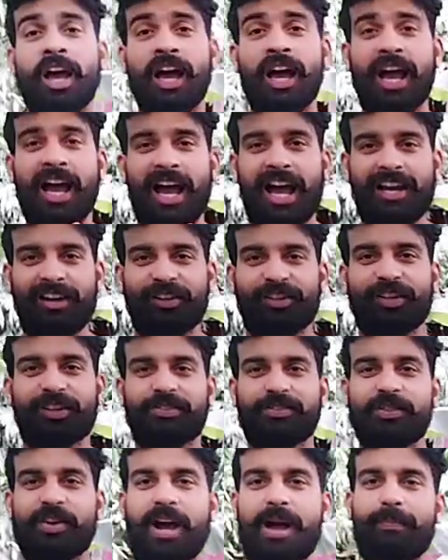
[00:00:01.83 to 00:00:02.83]
हेलो
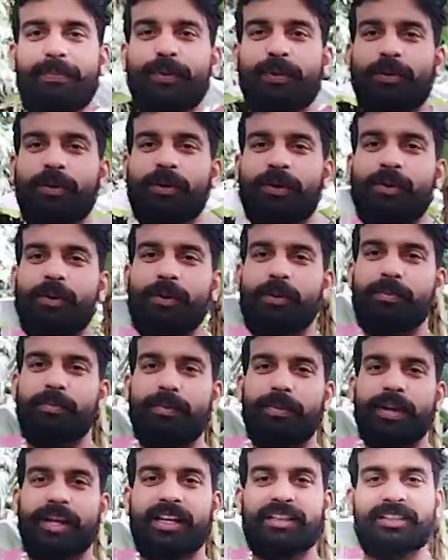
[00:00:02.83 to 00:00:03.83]
दोस्तों आप लोगों को
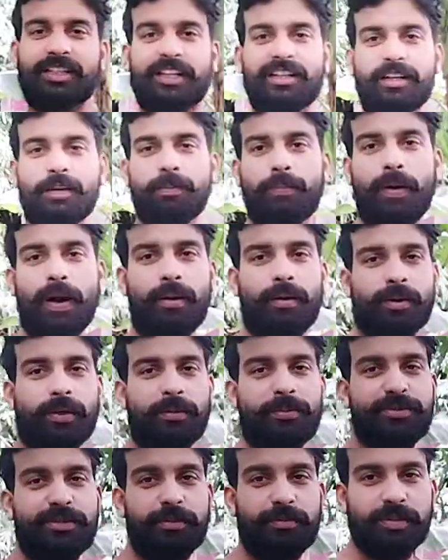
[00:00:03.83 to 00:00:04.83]
मेरा चैनल पावर
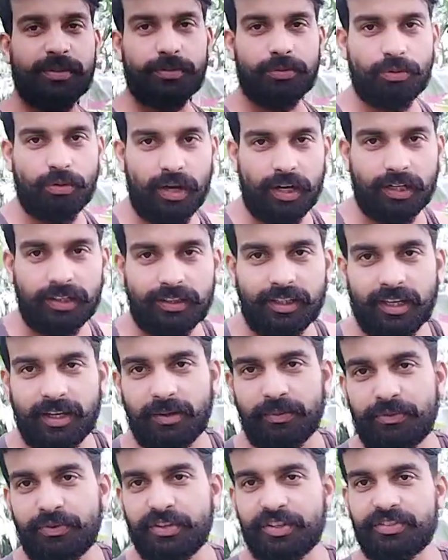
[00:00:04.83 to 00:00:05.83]
ऑफ जी में स्वागत है
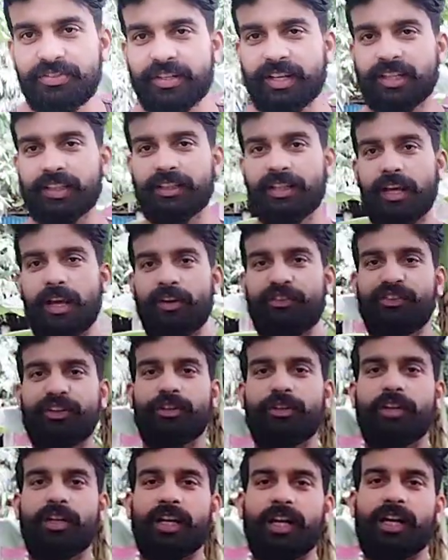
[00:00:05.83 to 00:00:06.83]
फिर से एक नया
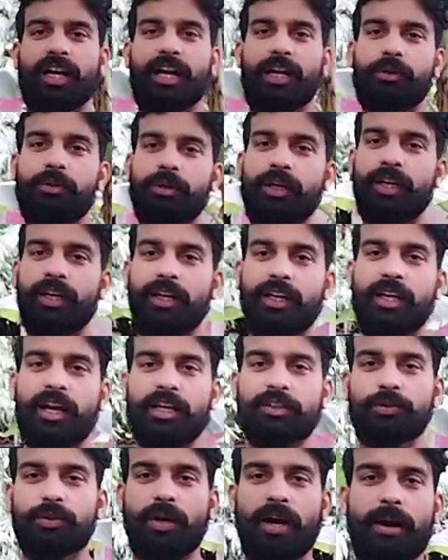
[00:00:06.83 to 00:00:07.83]
वीडियो लेकर आए हुए
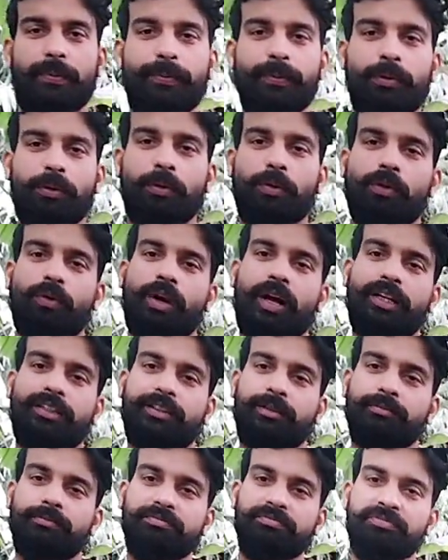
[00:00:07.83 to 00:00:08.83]
हैं जो आप लोगों को आज
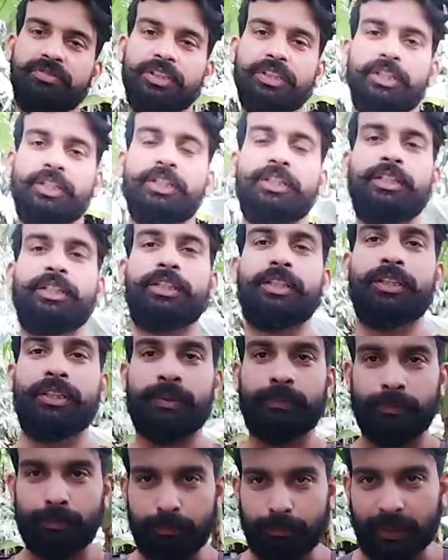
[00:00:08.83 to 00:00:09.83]
हम
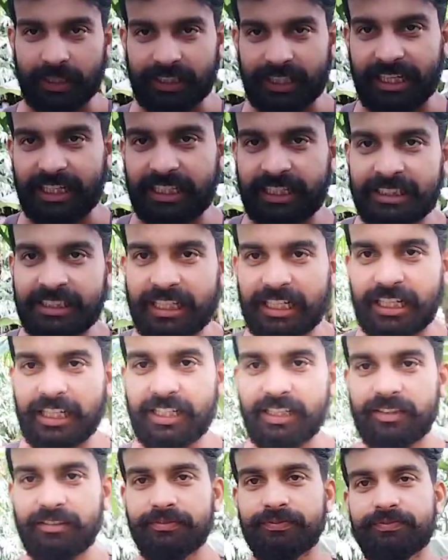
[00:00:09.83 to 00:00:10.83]
बताने जा रहे
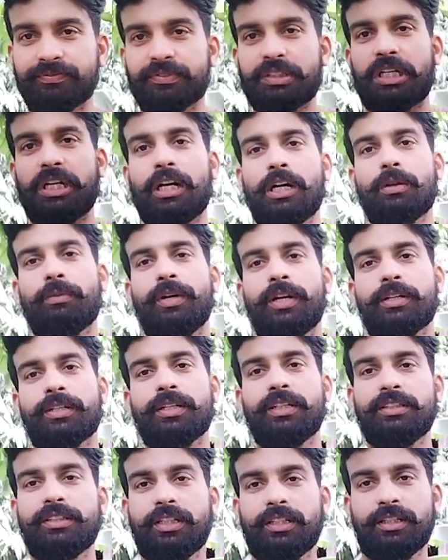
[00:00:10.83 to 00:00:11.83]
हैं घर
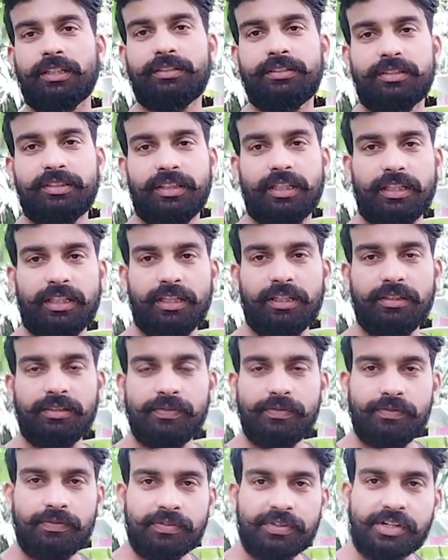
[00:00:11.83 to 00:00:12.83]
बैठकर ज़्यादा से ज़्यादा
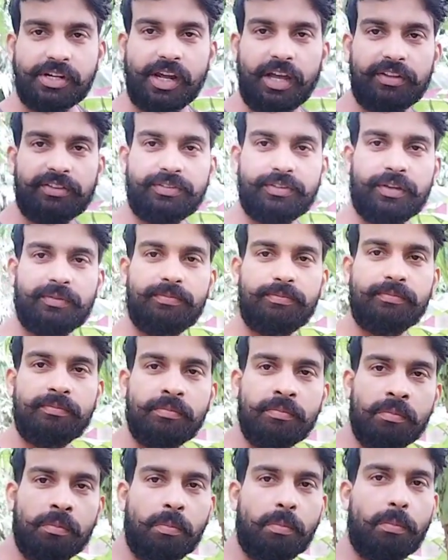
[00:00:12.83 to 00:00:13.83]
ट्राई से
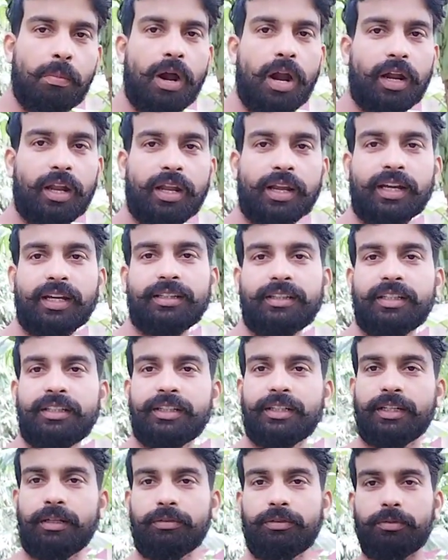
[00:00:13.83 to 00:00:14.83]
मारने का
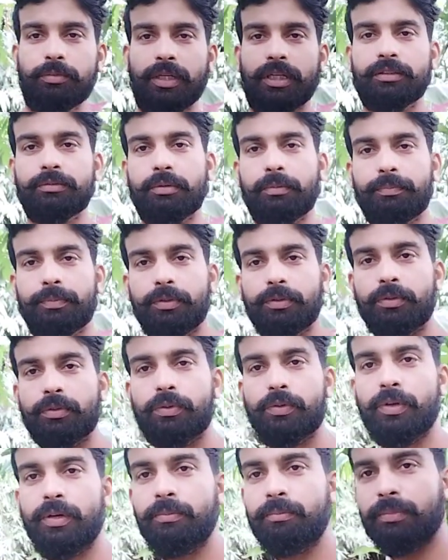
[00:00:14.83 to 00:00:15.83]
तरीका जो बात आप लोगों
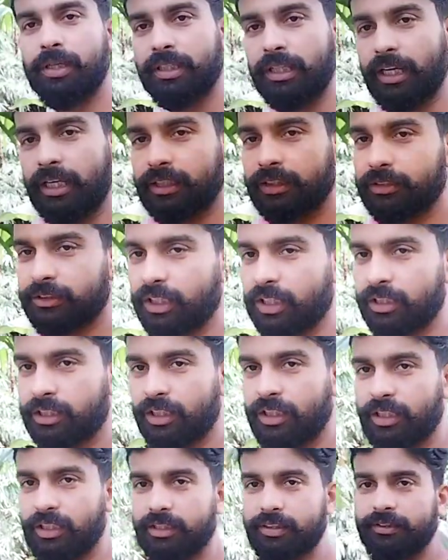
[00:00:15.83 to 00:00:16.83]
को हम बताएंगे चलते
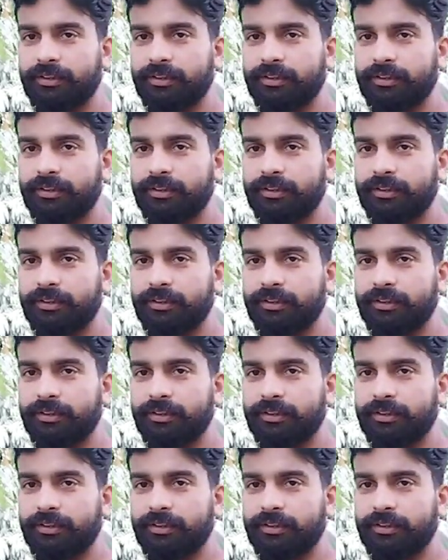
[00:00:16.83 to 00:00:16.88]
हैं